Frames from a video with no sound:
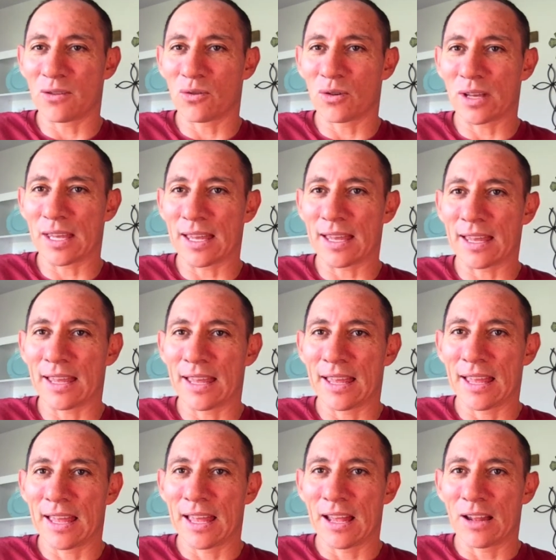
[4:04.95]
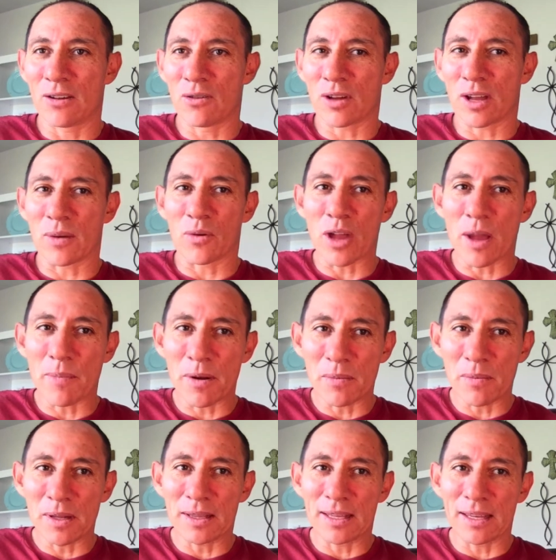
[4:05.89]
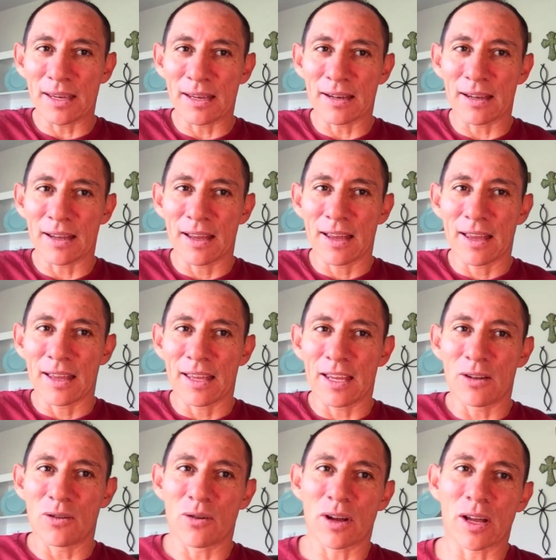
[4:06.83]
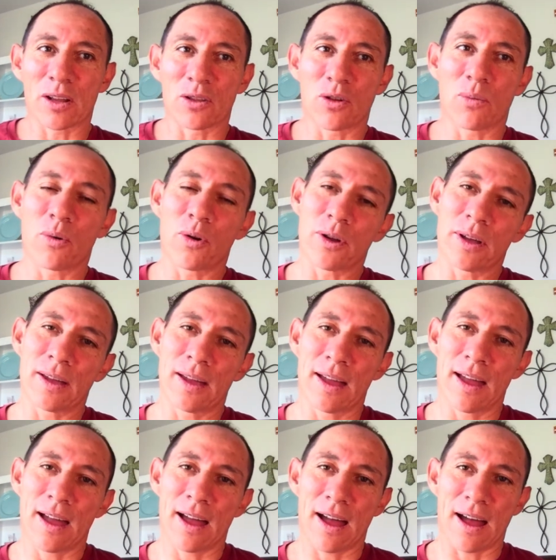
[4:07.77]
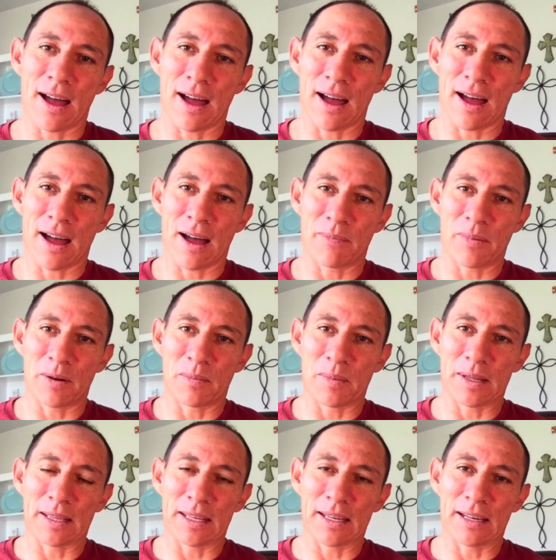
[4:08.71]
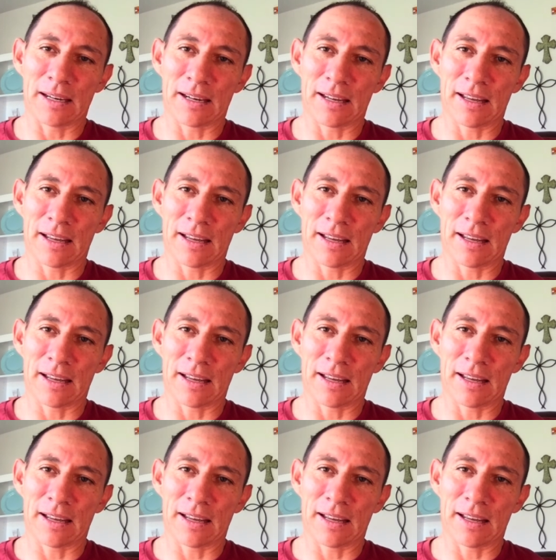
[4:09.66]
Lo que, lo que voy a permitir y lo que no voy a, permitir.